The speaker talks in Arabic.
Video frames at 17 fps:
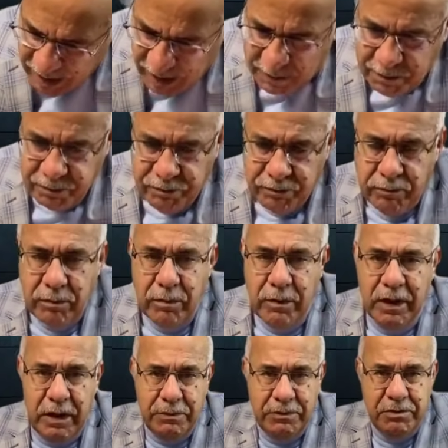هكا
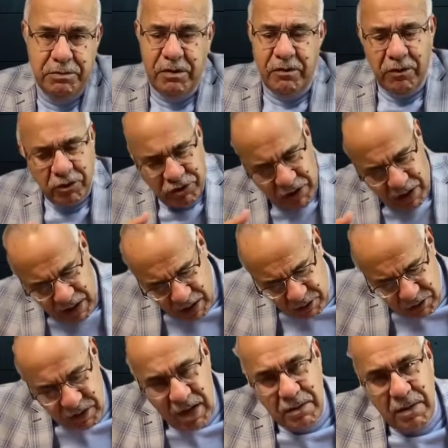هي مجبده في شعرها
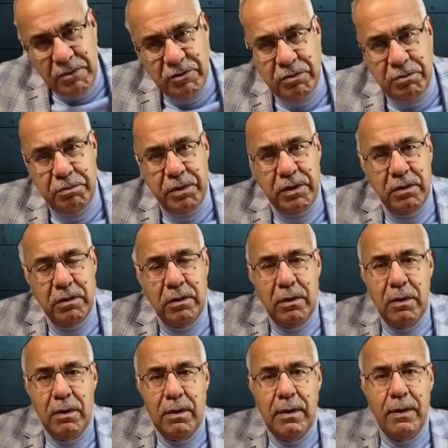قدامها مجبد
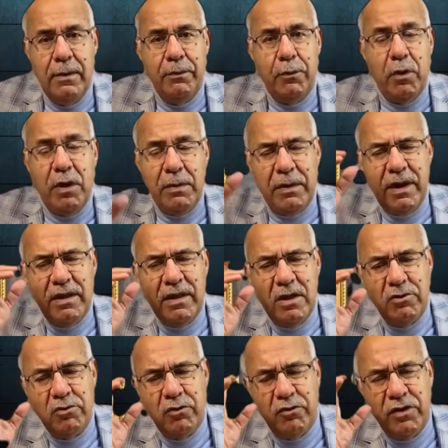وانا
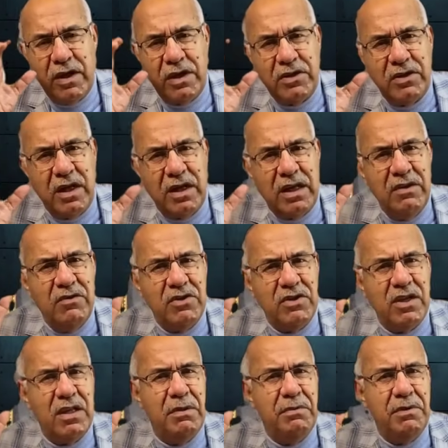بقيت نشوف داك الشعر
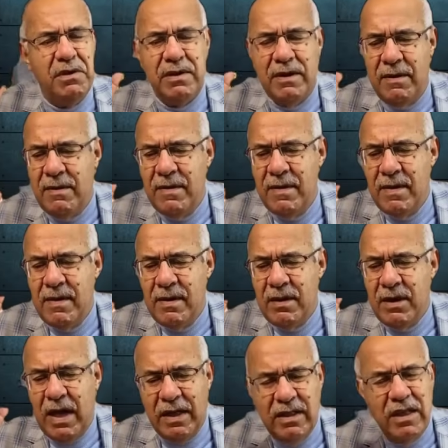كيفاش هاد البنت
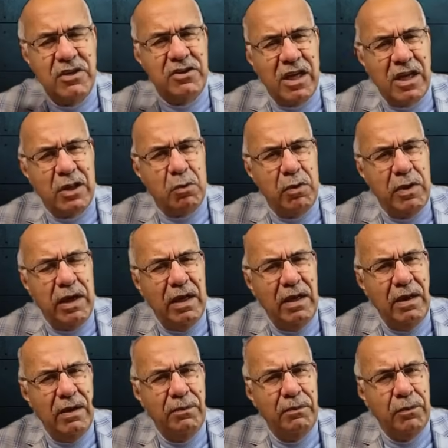عندها شعر
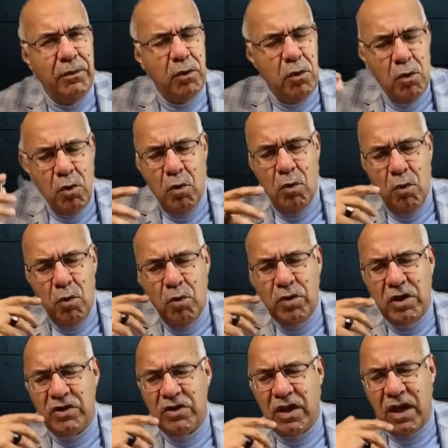طويل
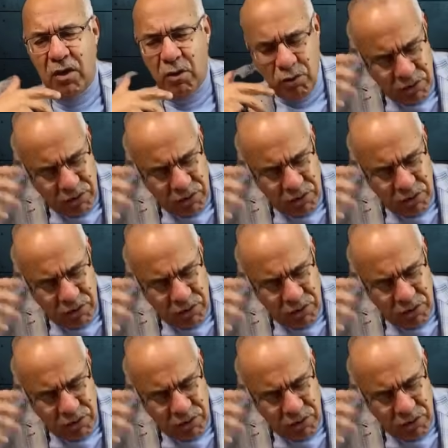وداك شعرها